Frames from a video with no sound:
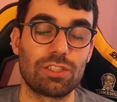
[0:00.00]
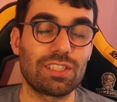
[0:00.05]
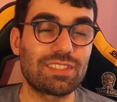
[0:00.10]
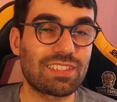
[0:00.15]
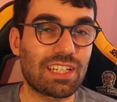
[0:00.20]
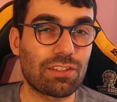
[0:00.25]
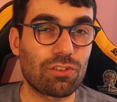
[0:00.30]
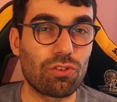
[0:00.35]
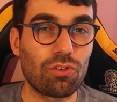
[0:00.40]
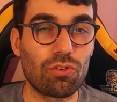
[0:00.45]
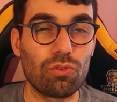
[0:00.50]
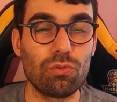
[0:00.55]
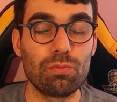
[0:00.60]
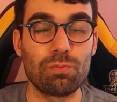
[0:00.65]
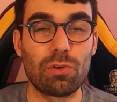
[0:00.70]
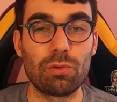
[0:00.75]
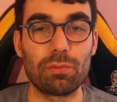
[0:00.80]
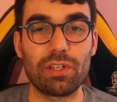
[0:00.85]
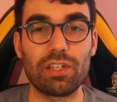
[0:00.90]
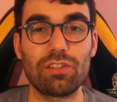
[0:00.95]
c'è stato un
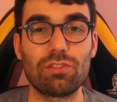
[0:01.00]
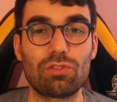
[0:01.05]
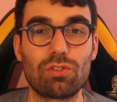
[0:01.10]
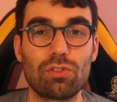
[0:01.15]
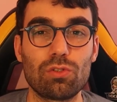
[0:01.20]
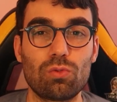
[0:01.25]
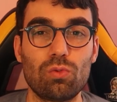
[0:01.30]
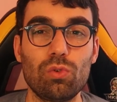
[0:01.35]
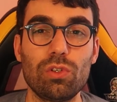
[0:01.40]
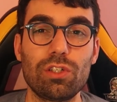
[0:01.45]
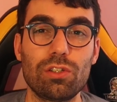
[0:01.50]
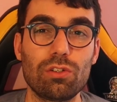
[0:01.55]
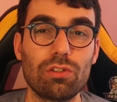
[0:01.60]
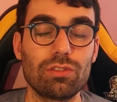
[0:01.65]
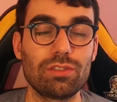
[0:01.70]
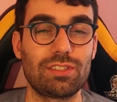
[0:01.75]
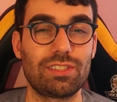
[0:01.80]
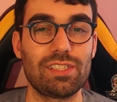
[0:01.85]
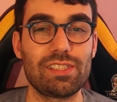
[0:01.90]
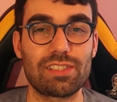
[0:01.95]
momento in cui
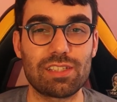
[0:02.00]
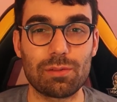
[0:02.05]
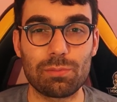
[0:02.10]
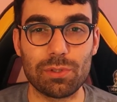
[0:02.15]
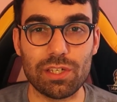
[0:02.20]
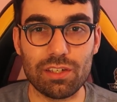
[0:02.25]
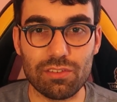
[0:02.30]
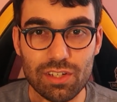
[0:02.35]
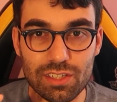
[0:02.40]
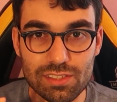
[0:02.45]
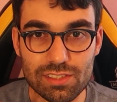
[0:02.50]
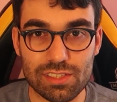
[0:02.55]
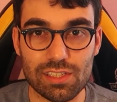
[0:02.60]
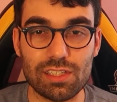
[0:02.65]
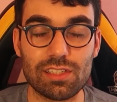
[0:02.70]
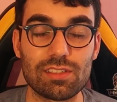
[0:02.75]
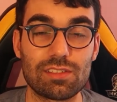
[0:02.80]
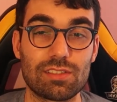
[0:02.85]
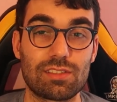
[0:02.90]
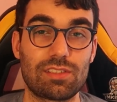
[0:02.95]
non si sapeva
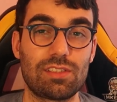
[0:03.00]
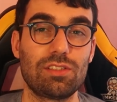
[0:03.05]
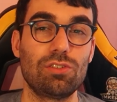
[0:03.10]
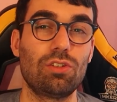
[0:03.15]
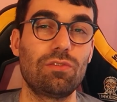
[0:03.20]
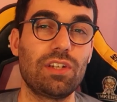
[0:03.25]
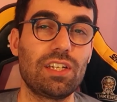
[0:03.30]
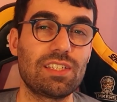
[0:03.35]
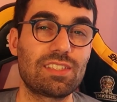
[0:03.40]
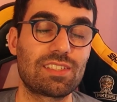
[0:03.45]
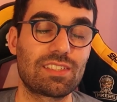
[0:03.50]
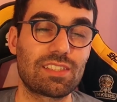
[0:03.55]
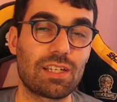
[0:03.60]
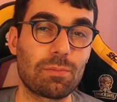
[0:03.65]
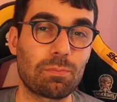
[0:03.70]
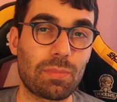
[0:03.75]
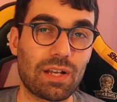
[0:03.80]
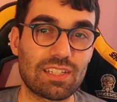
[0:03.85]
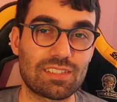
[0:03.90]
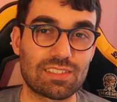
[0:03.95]
se si dovesse
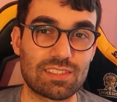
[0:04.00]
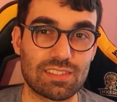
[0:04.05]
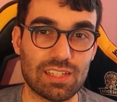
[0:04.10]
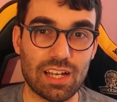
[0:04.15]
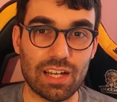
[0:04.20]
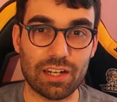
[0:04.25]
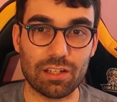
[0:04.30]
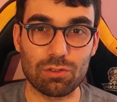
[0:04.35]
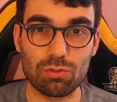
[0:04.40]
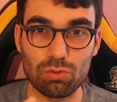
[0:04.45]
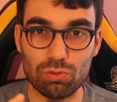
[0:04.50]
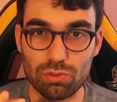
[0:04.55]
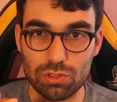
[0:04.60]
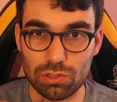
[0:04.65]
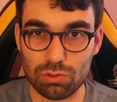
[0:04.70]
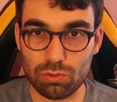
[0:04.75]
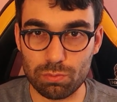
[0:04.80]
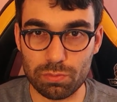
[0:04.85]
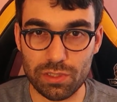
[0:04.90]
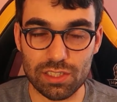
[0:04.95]
passare tutti
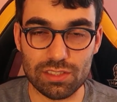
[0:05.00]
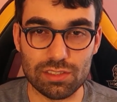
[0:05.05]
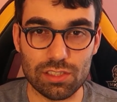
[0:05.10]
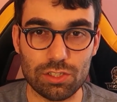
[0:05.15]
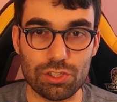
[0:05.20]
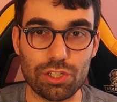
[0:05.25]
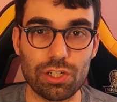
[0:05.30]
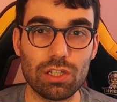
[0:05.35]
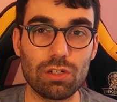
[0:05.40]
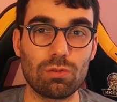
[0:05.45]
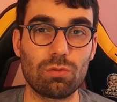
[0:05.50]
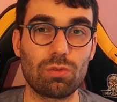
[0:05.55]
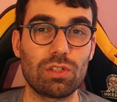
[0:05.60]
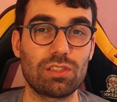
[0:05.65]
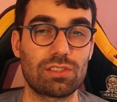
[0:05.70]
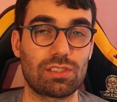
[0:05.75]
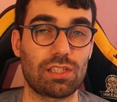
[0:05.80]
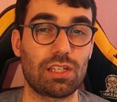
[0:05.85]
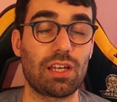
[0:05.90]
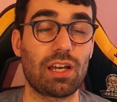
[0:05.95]
su PS5,
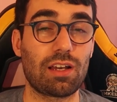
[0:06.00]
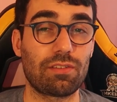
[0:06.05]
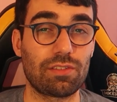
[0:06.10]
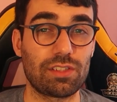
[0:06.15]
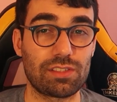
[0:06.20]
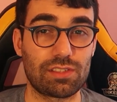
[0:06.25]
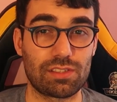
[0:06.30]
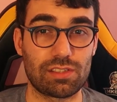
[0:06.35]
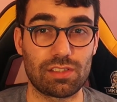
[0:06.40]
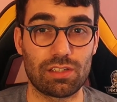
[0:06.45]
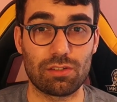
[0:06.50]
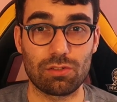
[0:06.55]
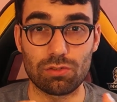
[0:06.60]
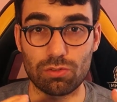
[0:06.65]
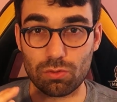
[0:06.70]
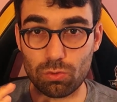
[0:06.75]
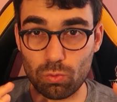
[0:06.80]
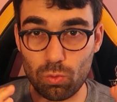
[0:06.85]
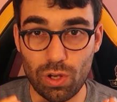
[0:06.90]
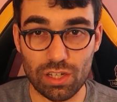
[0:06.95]
se
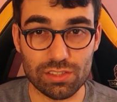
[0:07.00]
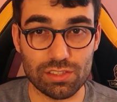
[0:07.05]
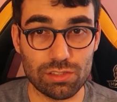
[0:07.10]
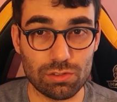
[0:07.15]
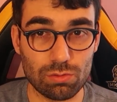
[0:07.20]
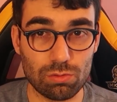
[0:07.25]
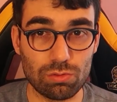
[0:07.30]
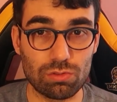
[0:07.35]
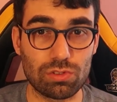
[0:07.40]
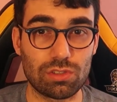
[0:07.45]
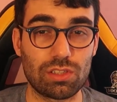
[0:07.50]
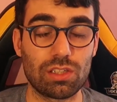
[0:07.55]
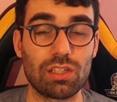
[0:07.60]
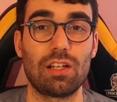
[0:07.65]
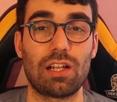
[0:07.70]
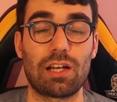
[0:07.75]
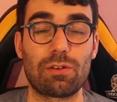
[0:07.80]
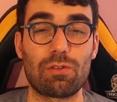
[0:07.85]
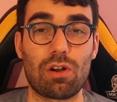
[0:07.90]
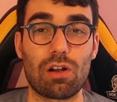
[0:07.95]
avessero quasi tutti
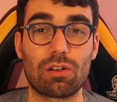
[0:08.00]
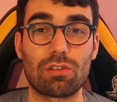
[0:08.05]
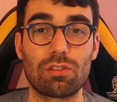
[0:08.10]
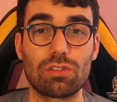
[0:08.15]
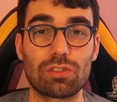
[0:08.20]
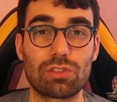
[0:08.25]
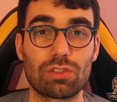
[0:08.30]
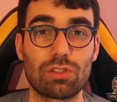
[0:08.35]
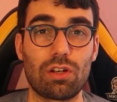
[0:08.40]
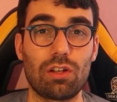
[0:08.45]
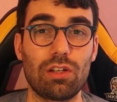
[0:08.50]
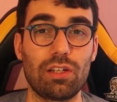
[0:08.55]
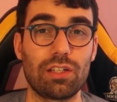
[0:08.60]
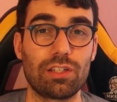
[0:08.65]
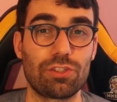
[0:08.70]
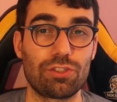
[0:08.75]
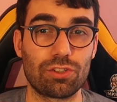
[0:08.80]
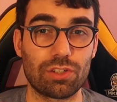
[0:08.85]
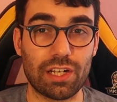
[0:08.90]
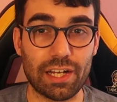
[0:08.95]
la nuova console e
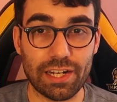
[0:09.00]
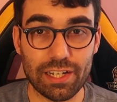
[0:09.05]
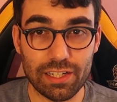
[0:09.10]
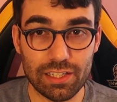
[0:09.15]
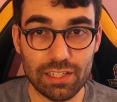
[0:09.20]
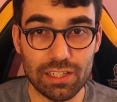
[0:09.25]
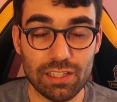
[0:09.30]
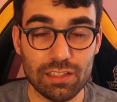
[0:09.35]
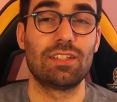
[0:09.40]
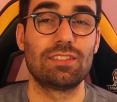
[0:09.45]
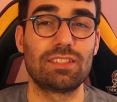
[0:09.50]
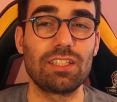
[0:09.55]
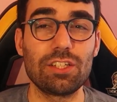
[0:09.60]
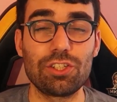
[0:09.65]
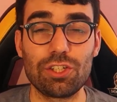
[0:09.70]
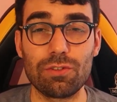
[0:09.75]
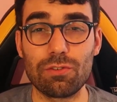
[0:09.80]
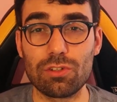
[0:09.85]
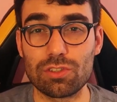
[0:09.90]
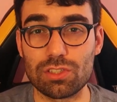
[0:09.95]
giocare lì, se
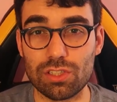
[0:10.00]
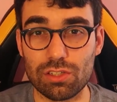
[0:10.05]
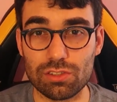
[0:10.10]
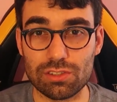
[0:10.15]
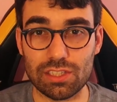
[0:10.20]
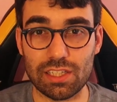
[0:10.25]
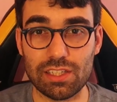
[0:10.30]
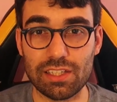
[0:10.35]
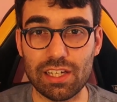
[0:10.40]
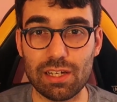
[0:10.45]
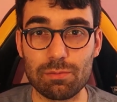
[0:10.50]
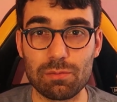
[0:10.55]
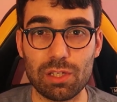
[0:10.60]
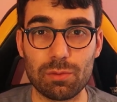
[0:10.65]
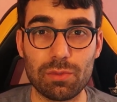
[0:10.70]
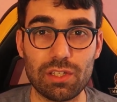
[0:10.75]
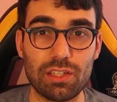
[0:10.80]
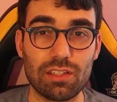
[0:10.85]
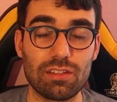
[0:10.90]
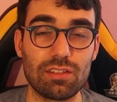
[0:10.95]
ci fossero stati
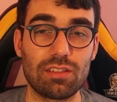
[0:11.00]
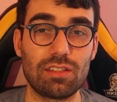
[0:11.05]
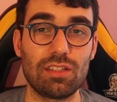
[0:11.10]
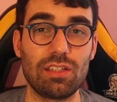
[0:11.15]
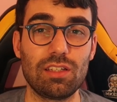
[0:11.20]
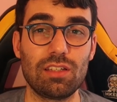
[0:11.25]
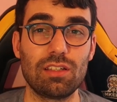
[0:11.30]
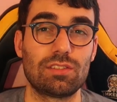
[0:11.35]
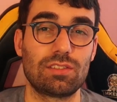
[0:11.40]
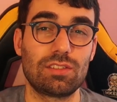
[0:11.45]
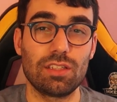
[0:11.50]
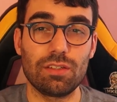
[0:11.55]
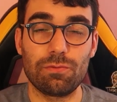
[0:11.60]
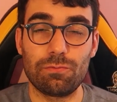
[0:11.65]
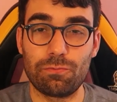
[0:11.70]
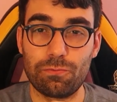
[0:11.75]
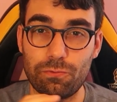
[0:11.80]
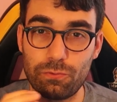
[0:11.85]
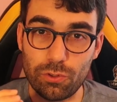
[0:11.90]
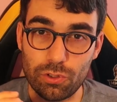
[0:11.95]
cambiamenti, se
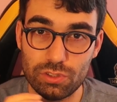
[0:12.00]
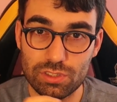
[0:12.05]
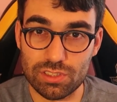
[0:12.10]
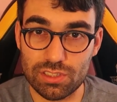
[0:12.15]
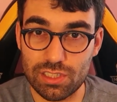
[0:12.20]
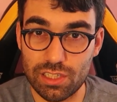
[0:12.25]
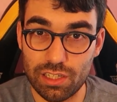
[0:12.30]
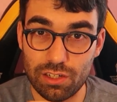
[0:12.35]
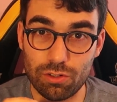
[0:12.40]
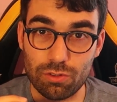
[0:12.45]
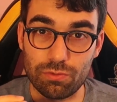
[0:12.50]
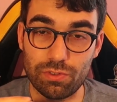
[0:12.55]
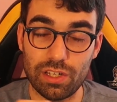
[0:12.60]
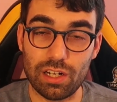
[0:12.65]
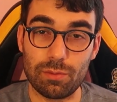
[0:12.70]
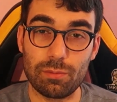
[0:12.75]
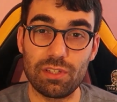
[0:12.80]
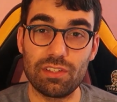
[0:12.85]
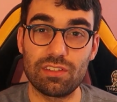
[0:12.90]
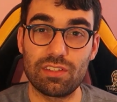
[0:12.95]
fossero
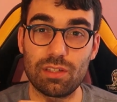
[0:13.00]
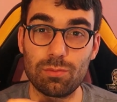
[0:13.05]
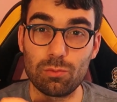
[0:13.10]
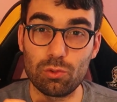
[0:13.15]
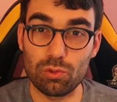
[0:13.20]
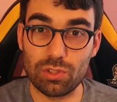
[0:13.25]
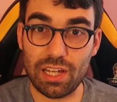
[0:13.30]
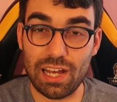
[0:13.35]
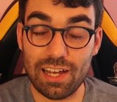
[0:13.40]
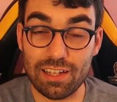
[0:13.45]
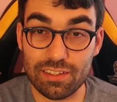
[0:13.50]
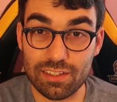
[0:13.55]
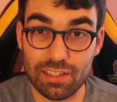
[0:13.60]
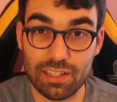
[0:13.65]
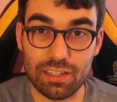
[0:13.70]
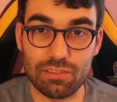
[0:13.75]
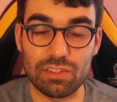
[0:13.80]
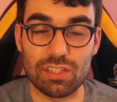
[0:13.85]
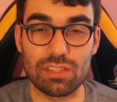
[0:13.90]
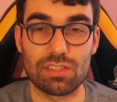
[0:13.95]
veramente mutate
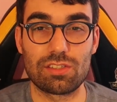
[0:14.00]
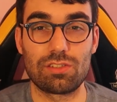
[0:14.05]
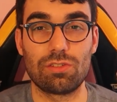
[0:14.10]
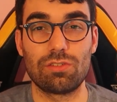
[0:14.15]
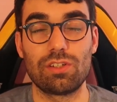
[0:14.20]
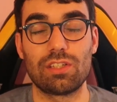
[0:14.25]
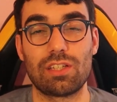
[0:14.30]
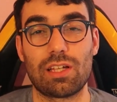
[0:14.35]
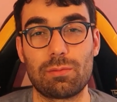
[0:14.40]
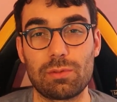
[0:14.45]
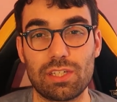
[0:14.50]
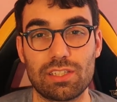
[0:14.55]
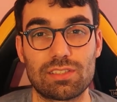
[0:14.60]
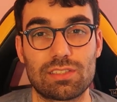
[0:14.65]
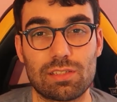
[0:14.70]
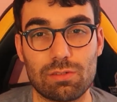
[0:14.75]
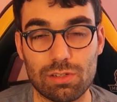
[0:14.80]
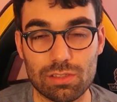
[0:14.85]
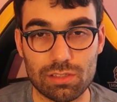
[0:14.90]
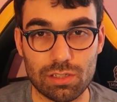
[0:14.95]
le versioni da
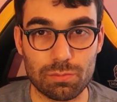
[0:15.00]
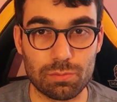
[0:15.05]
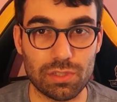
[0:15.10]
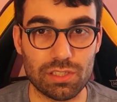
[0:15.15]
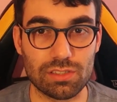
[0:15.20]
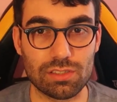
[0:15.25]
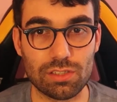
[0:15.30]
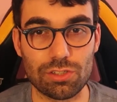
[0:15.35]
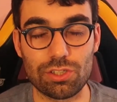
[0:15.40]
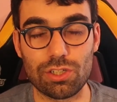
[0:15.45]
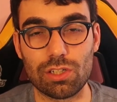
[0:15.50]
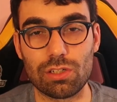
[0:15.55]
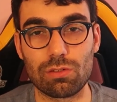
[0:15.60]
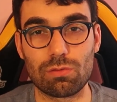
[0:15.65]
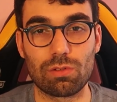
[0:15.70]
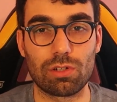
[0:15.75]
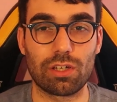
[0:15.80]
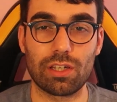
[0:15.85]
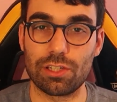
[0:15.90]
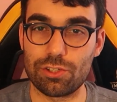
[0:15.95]
PS4 e PS5,